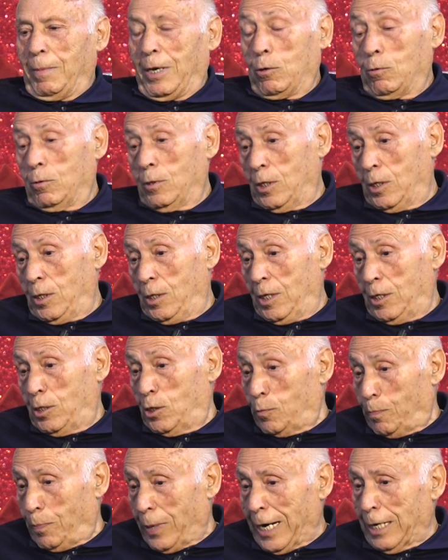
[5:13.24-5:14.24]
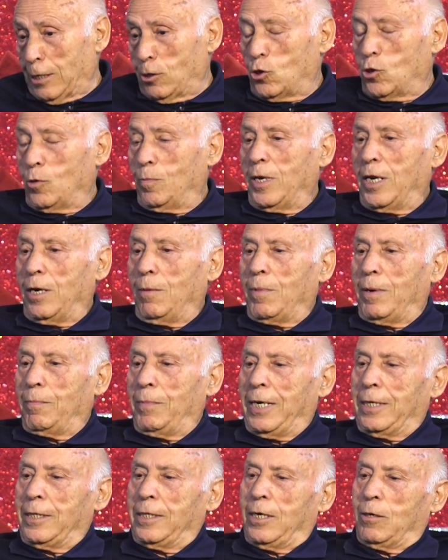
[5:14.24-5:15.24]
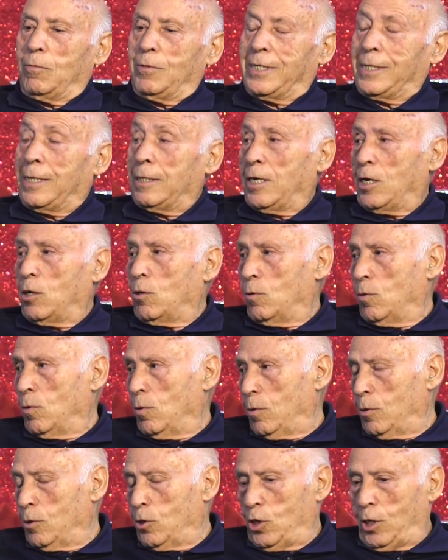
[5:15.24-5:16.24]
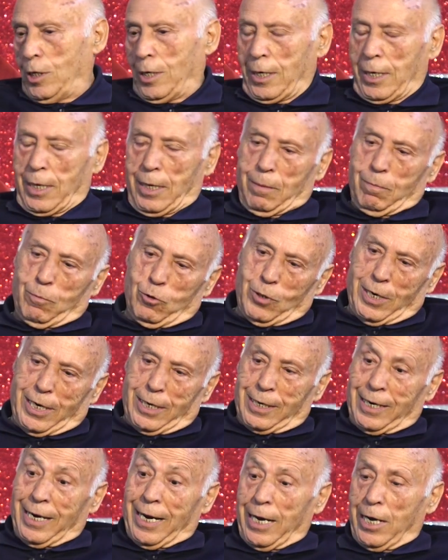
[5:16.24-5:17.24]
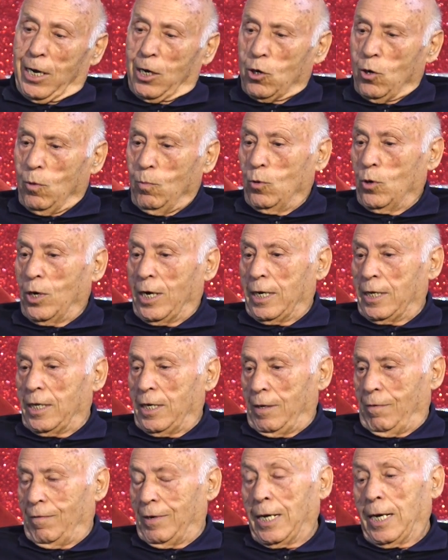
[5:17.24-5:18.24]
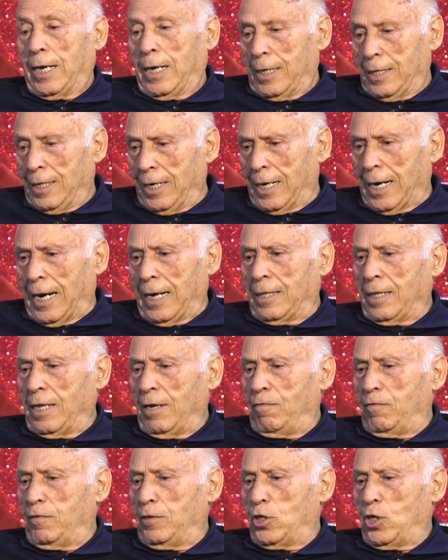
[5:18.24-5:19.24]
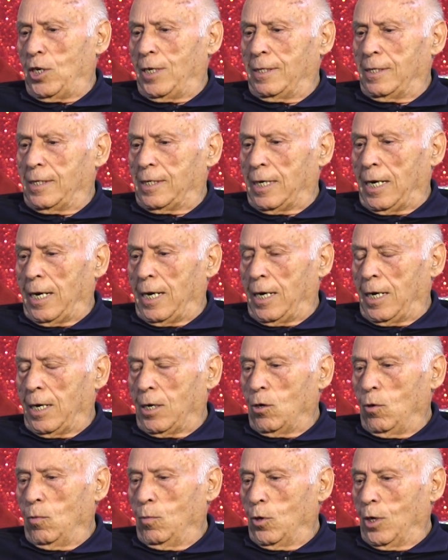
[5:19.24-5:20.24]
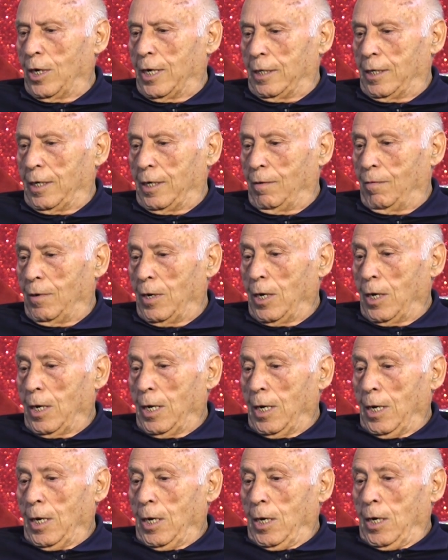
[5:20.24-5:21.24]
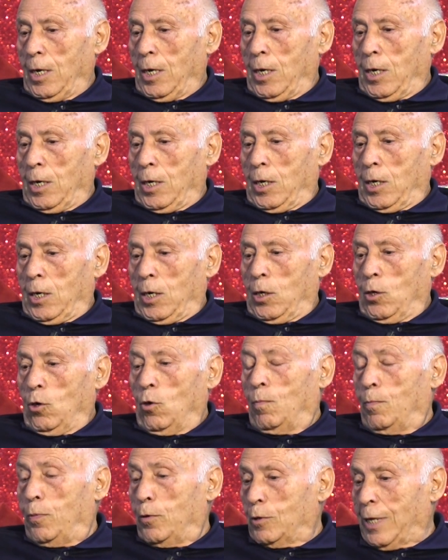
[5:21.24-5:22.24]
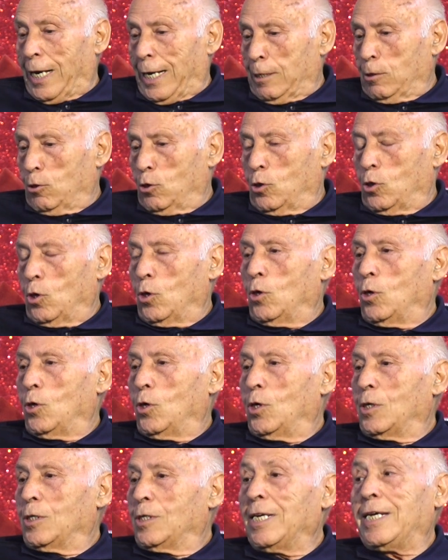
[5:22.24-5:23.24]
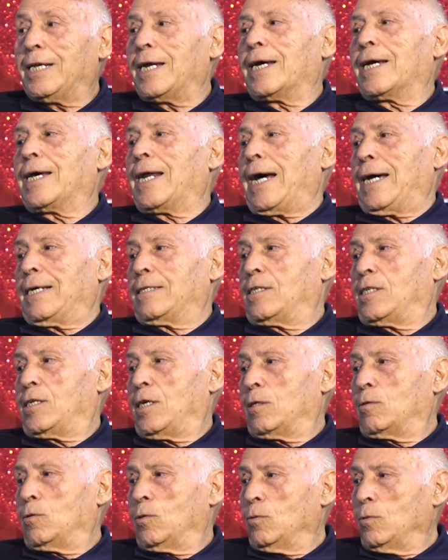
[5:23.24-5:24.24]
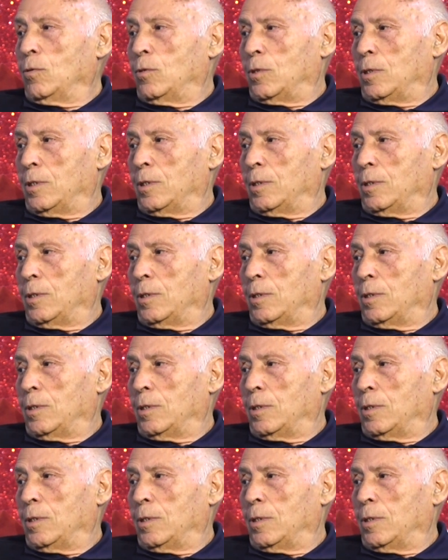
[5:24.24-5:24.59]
non disprezzo minimamente questa tecnologia moderna e comunicativa, di grande efficienza comunicativa. Non potendo dire grazie a tutti,